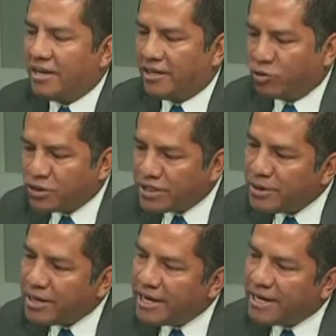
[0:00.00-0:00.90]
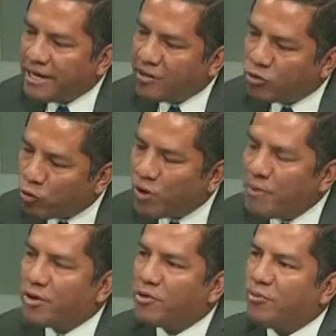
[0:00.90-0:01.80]
Entonces, esto cobra
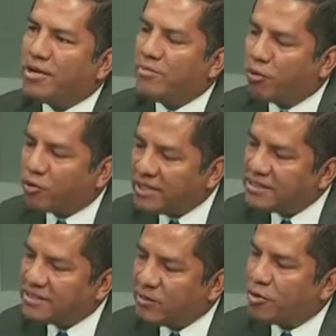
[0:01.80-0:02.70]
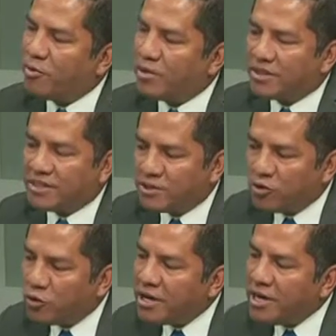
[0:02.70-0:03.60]
mayor importancia, el programa de
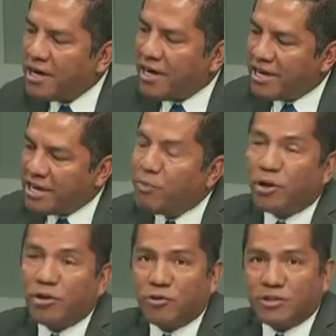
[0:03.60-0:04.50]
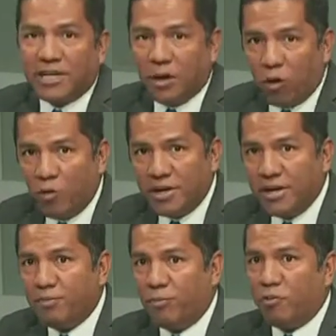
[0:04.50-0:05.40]
orientación, y es por ello entonces que los
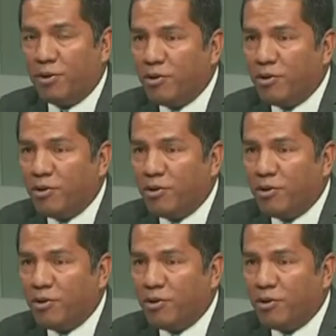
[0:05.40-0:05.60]
jóvenes, por lo menos